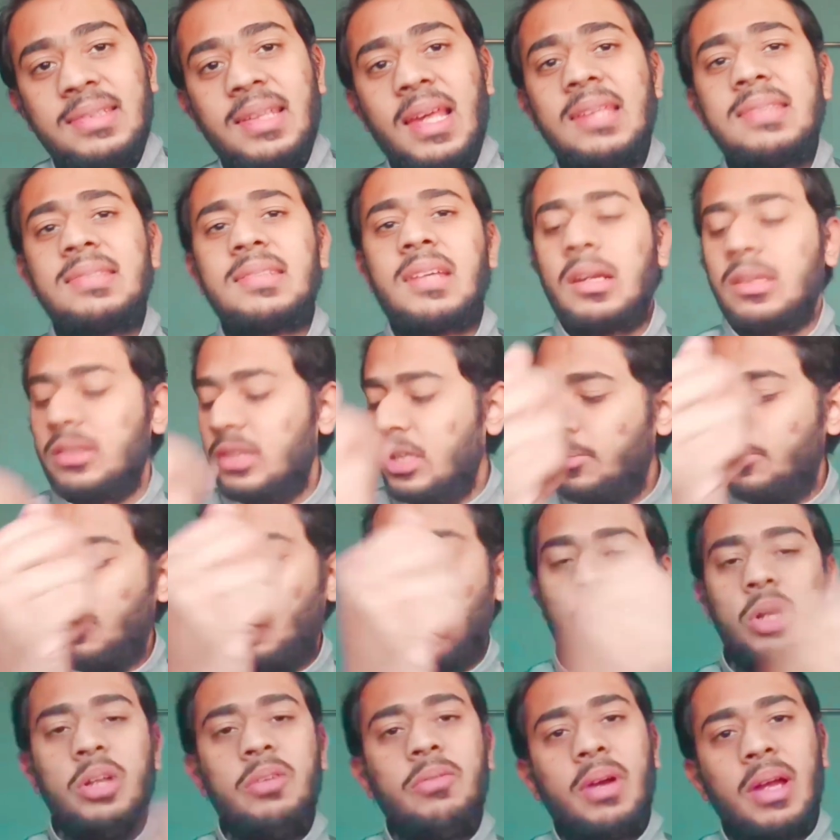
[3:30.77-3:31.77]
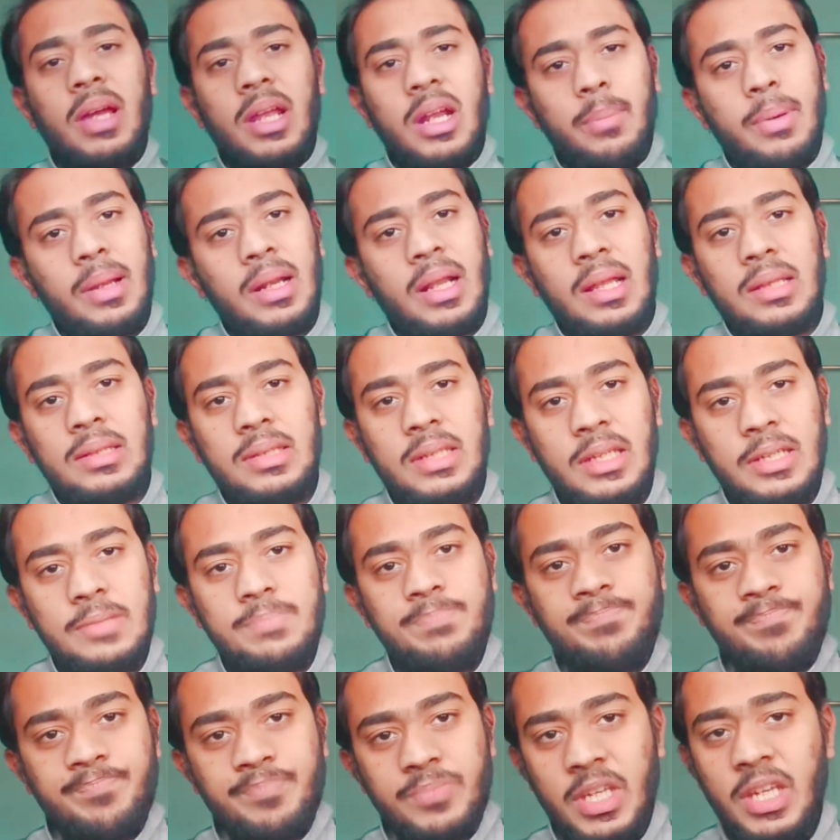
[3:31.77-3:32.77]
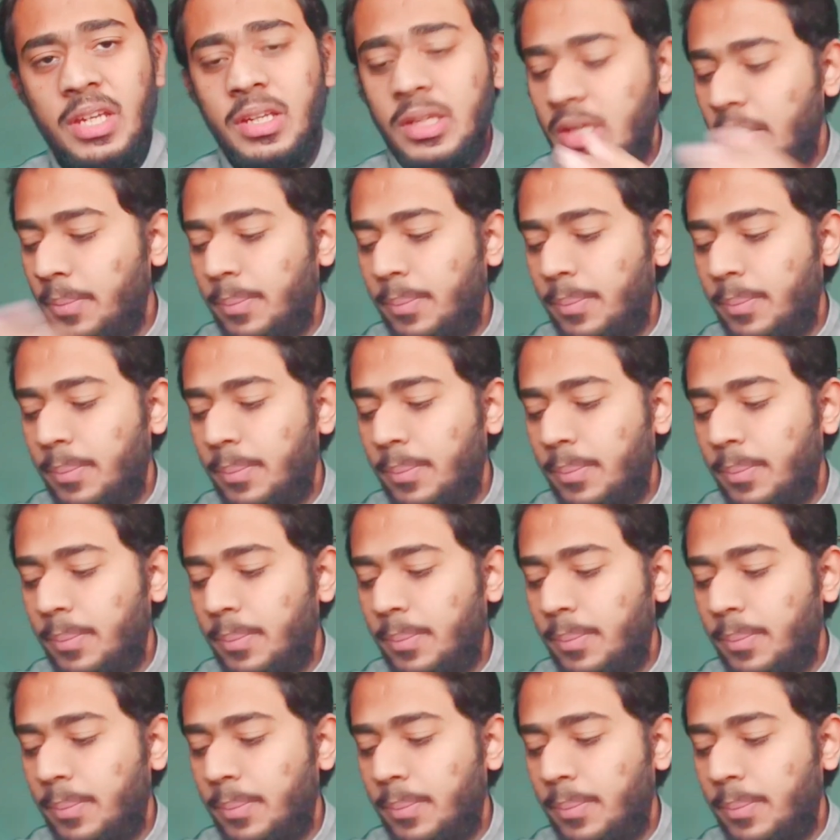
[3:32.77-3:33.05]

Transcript: एक्सरसाइज करते हैं बॉडी वगैरह बनाते हैं